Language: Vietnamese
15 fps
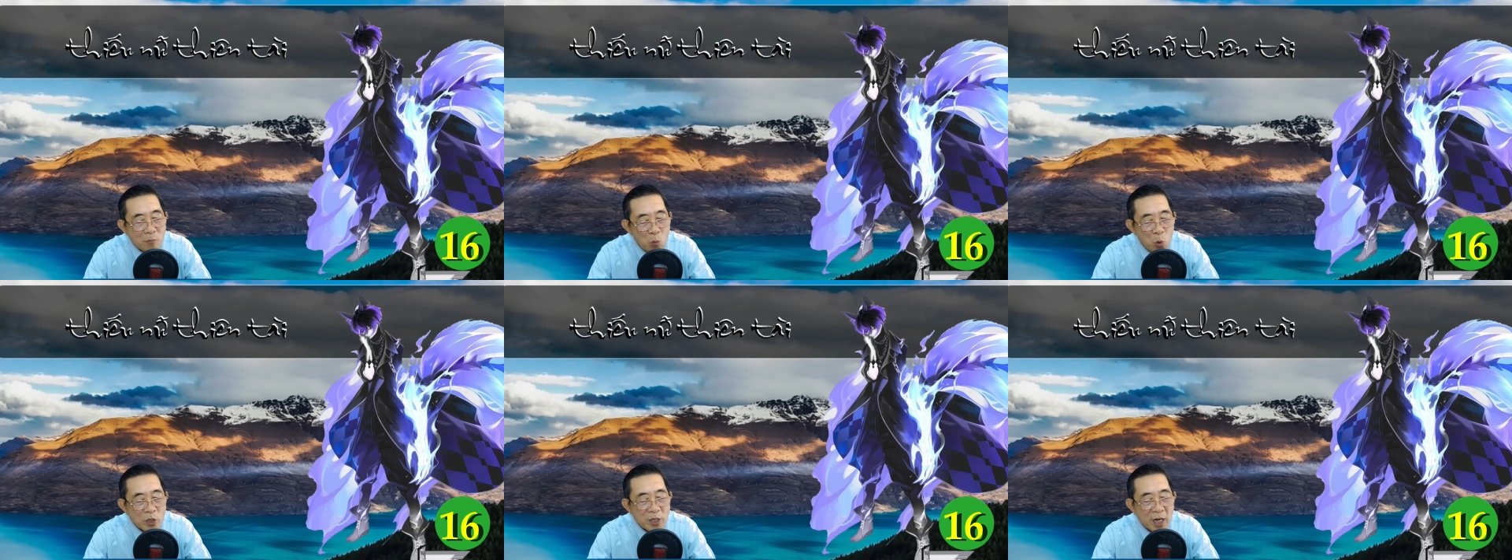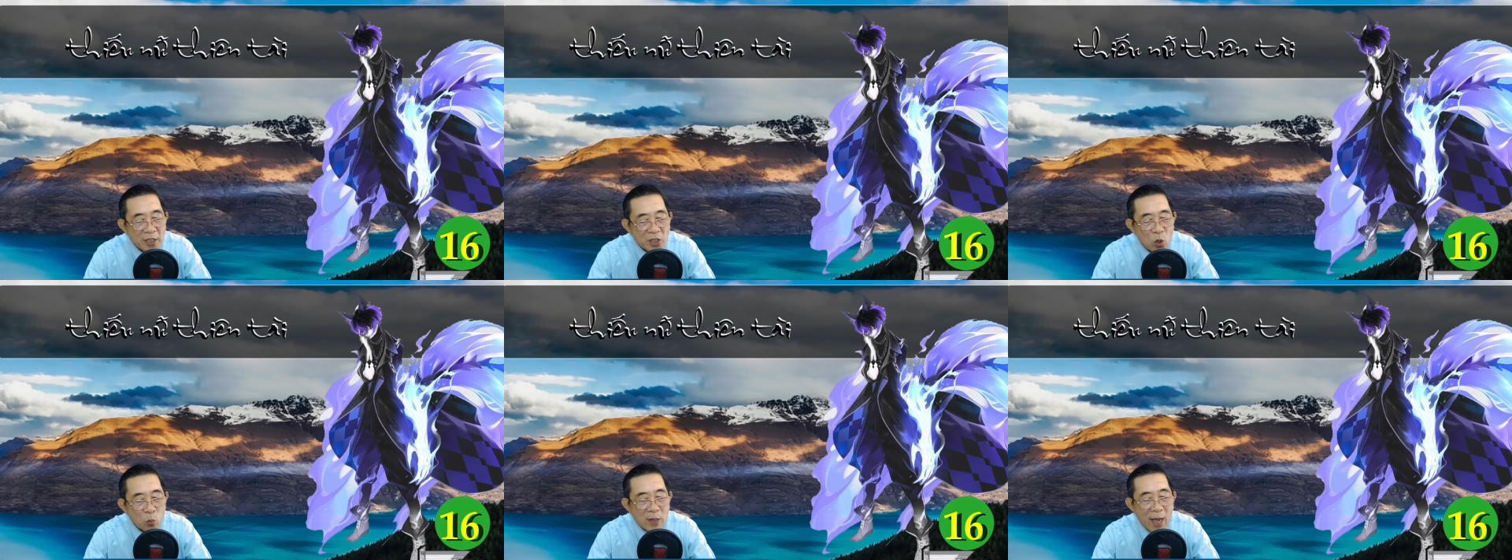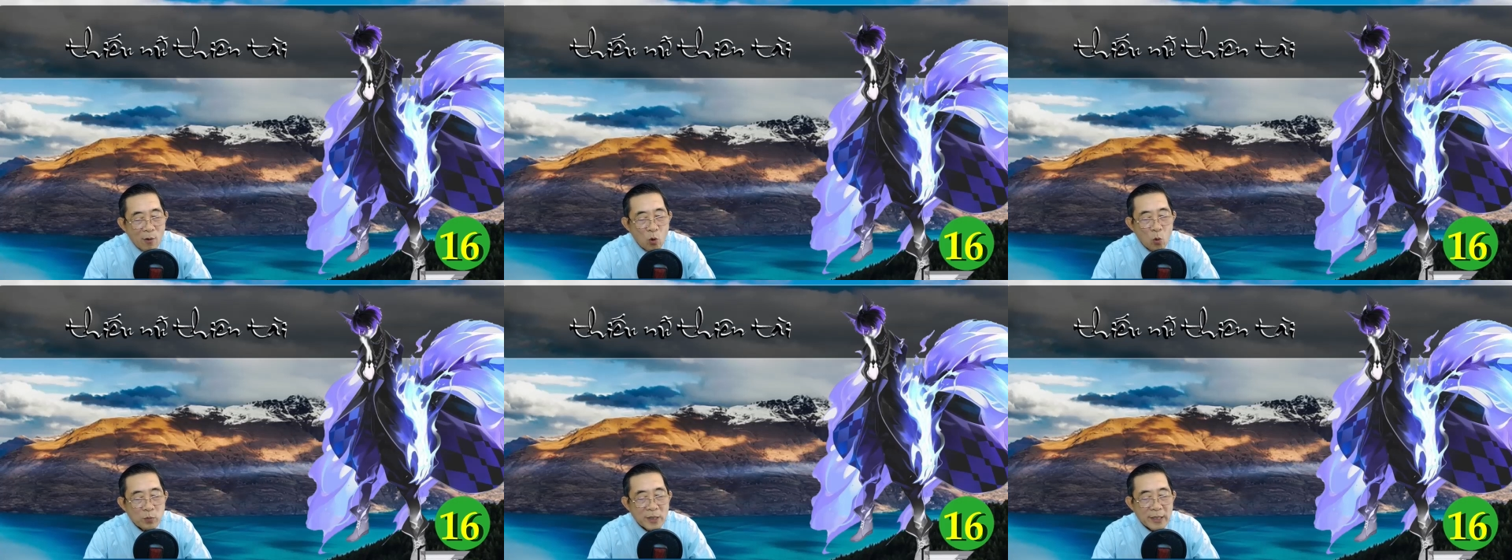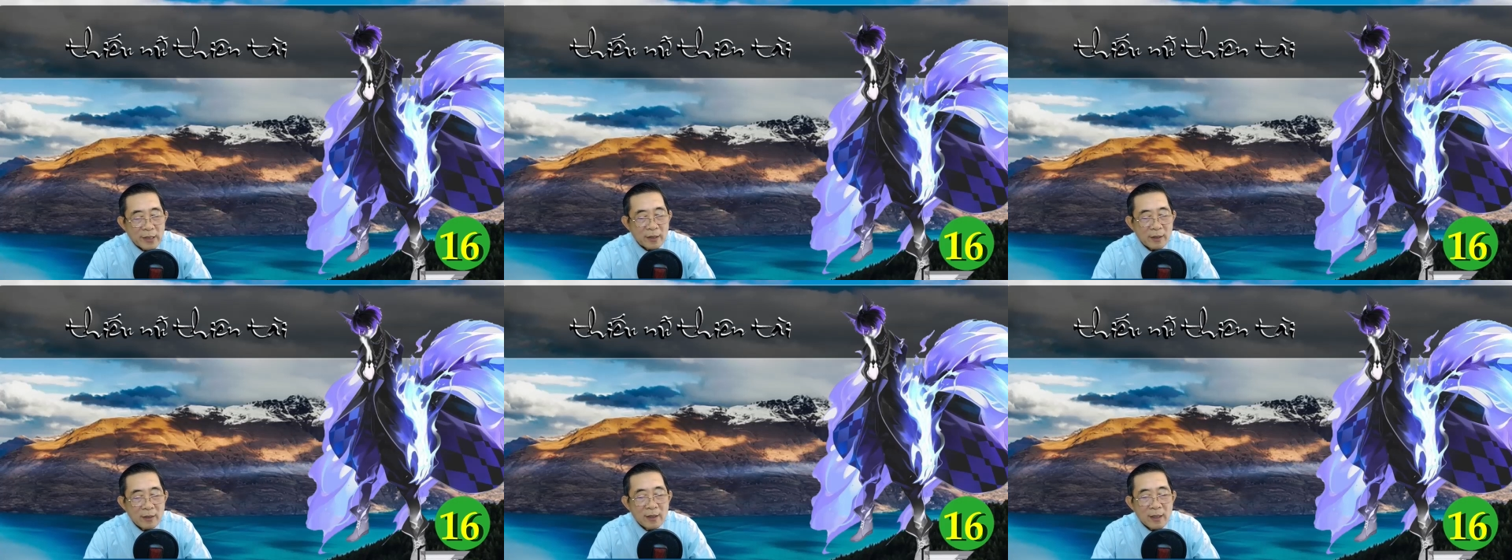muốn đến lúc nào cũng
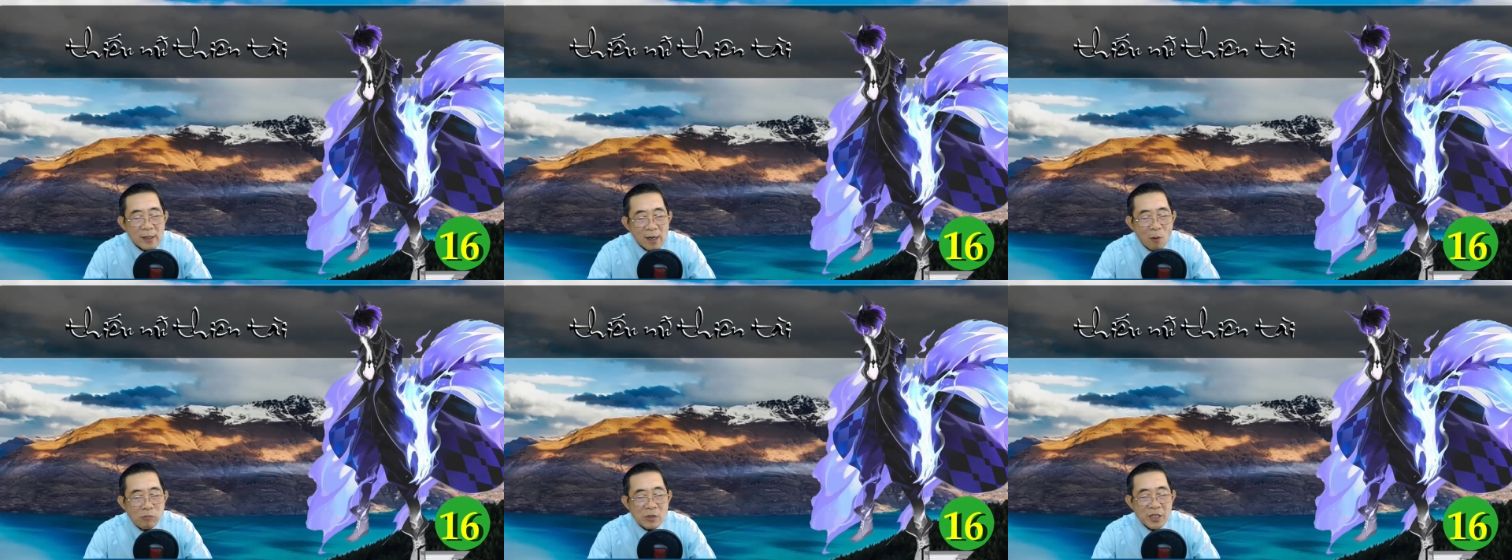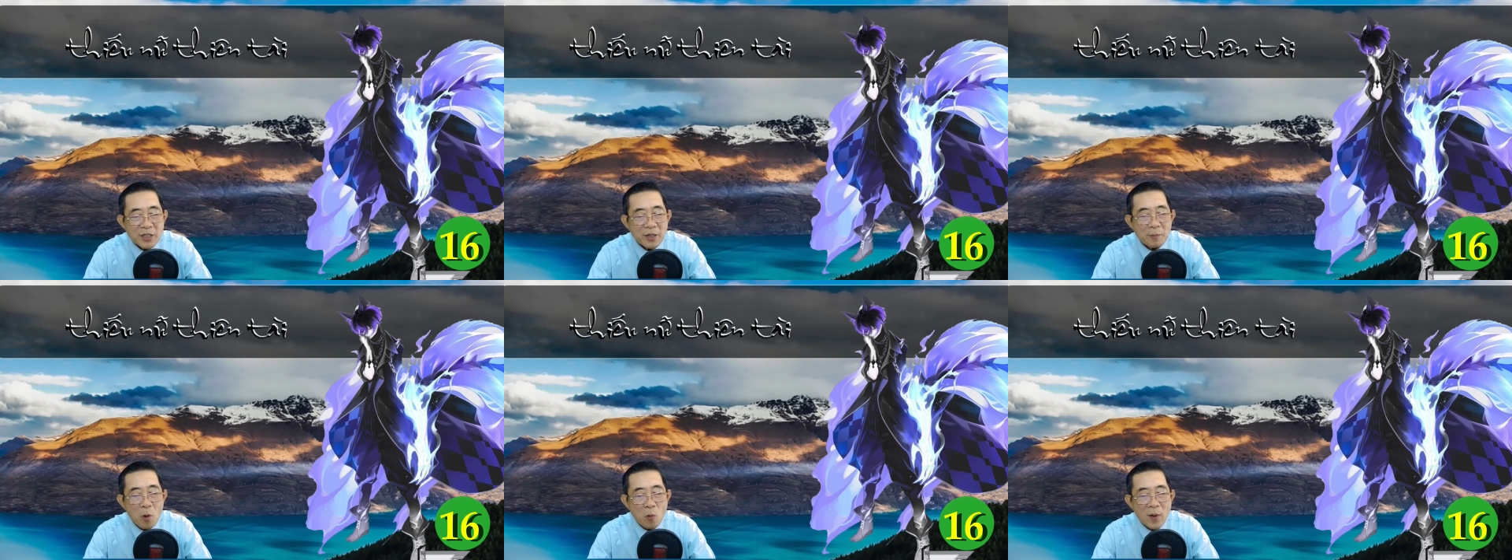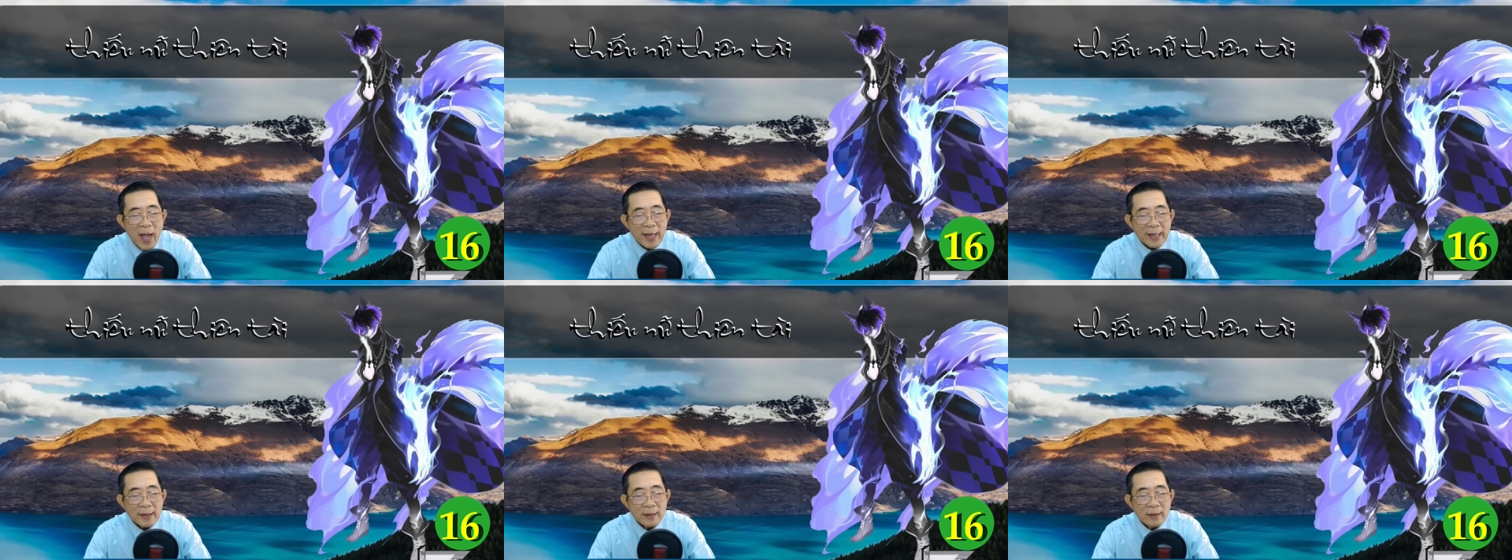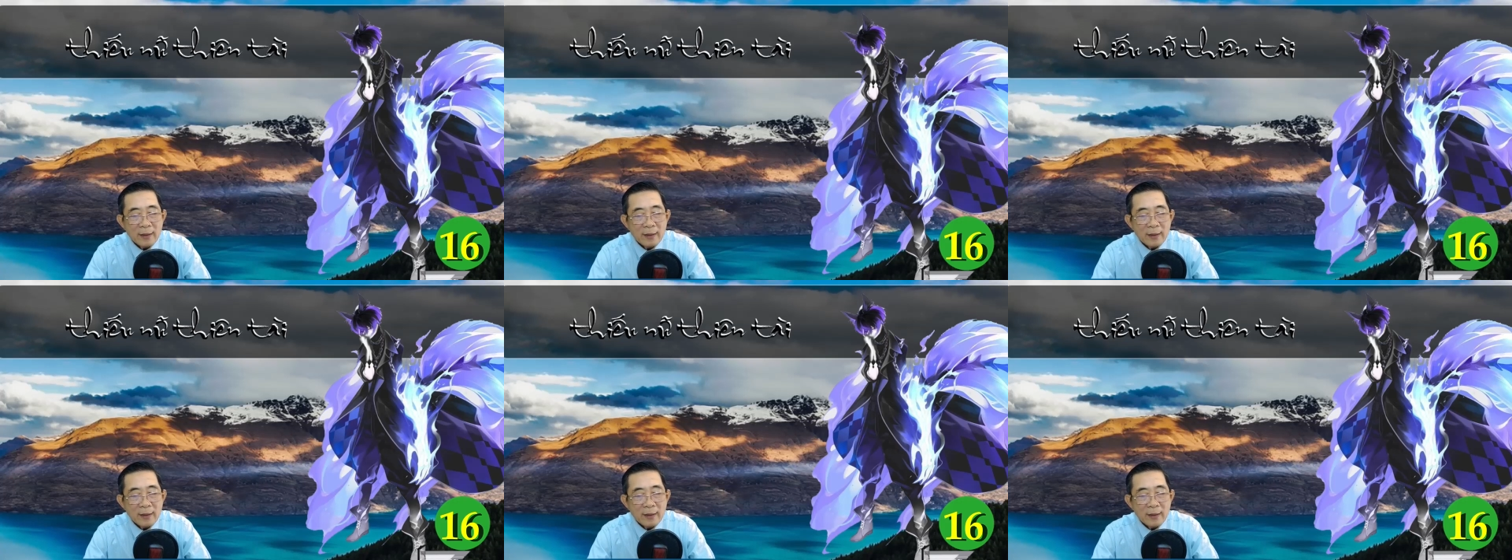được, không chừa một ai.